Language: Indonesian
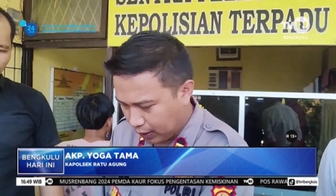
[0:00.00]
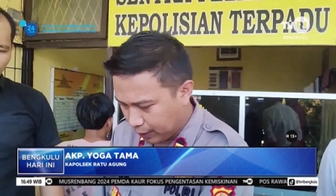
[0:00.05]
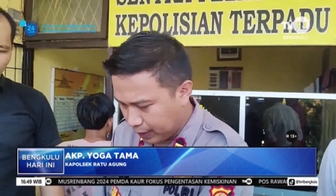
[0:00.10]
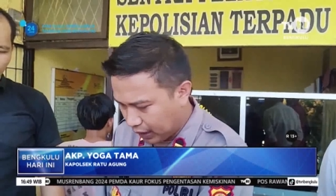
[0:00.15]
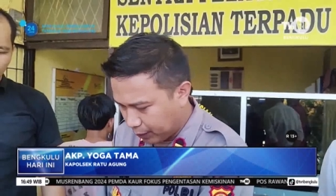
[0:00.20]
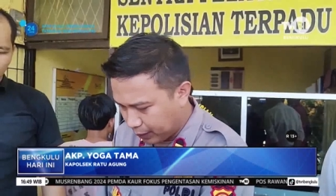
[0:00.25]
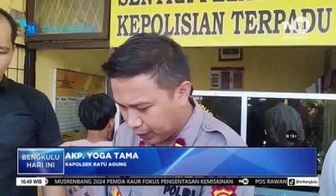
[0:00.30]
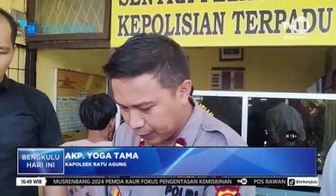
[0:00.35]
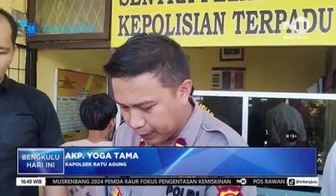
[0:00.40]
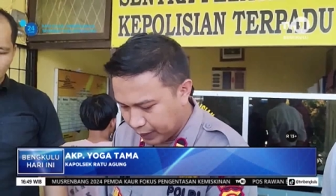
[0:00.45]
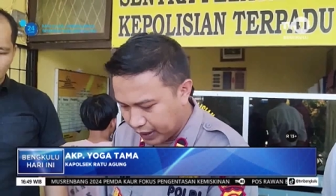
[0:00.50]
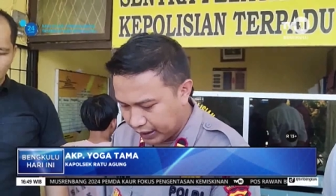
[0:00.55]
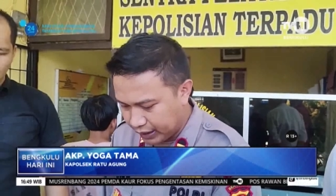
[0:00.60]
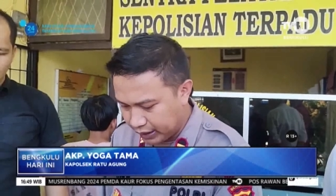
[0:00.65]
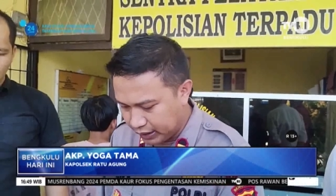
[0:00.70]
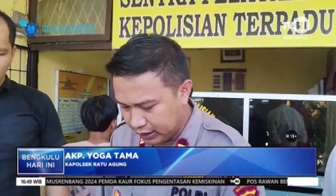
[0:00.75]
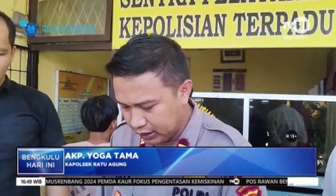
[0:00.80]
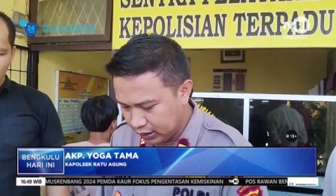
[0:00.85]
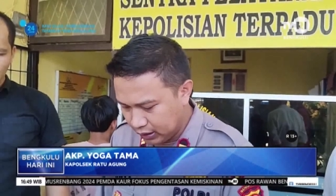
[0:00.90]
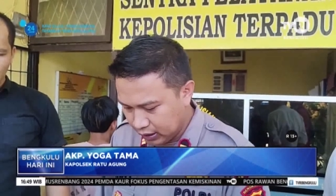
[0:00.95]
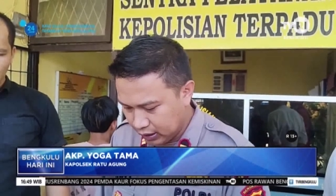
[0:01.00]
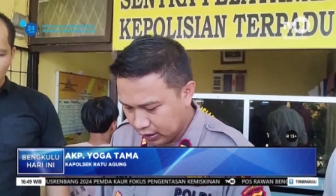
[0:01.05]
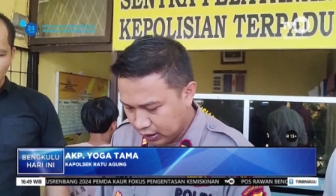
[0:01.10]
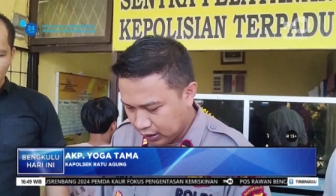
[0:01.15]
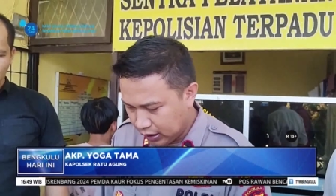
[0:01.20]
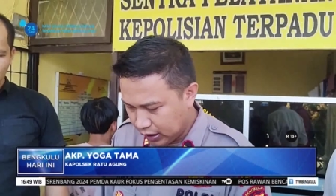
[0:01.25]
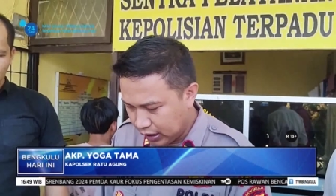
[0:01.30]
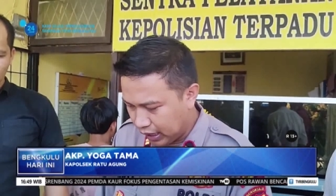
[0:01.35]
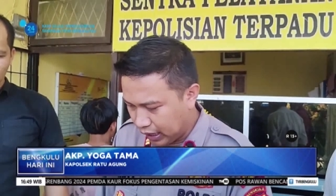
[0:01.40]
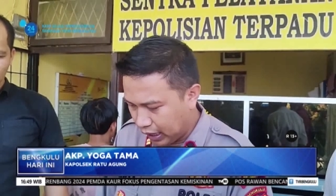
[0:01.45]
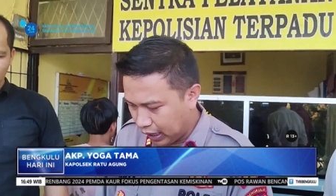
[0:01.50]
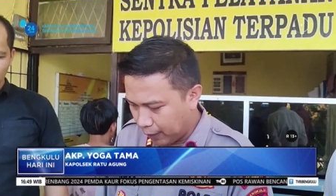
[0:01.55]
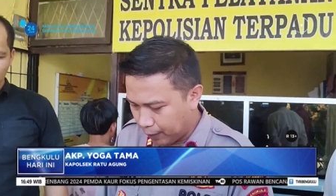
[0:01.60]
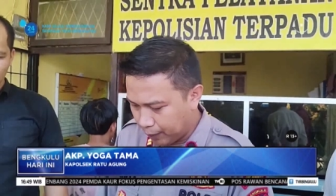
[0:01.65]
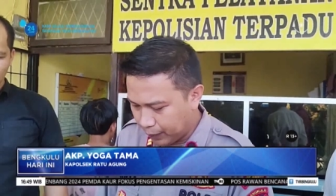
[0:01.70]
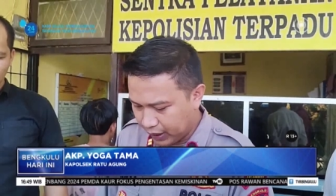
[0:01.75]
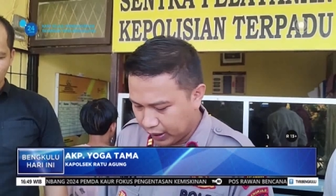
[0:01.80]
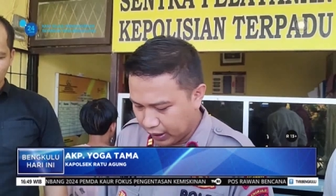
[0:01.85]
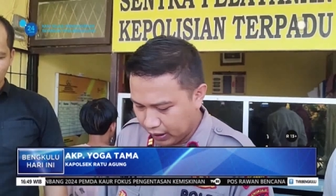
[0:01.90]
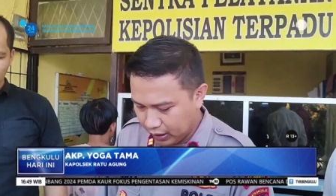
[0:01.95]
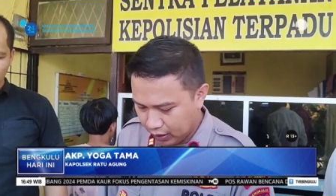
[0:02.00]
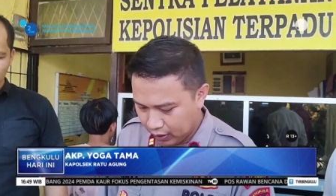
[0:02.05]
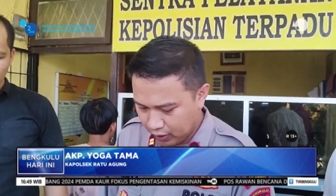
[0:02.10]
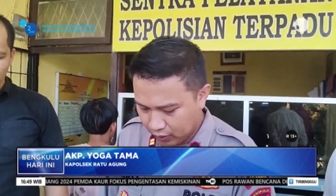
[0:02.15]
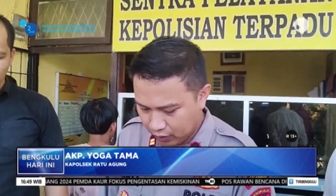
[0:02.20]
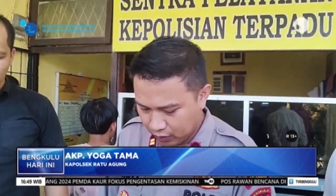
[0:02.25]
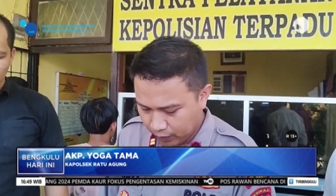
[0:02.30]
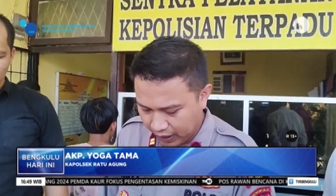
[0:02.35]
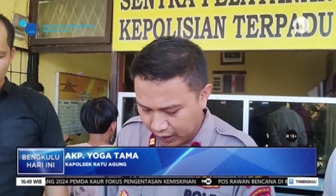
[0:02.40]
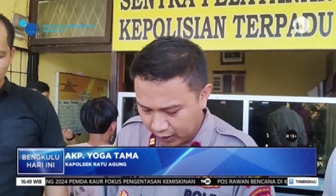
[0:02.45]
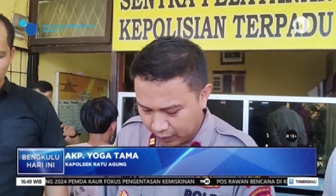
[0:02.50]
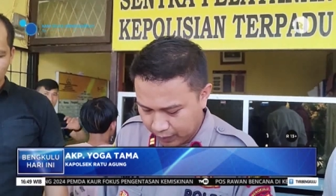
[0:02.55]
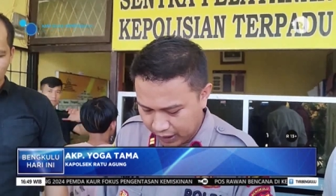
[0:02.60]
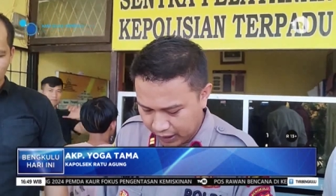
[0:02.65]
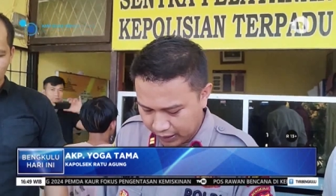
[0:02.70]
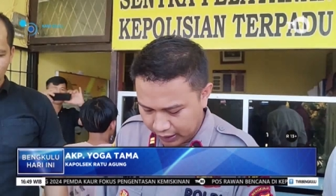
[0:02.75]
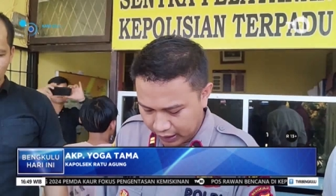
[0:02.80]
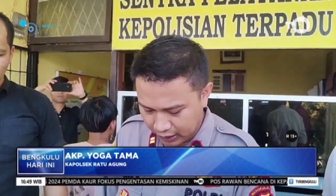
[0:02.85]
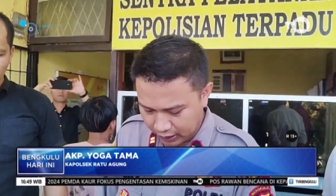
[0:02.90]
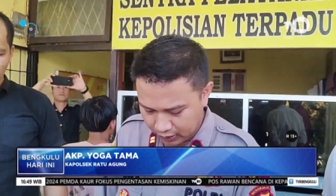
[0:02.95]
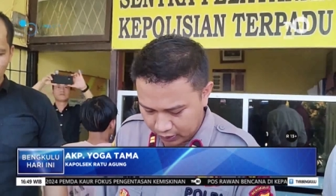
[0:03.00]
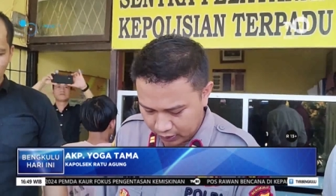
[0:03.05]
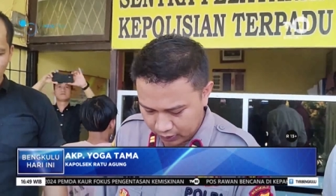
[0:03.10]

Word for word: barang pribadi dan HP lumayan banyak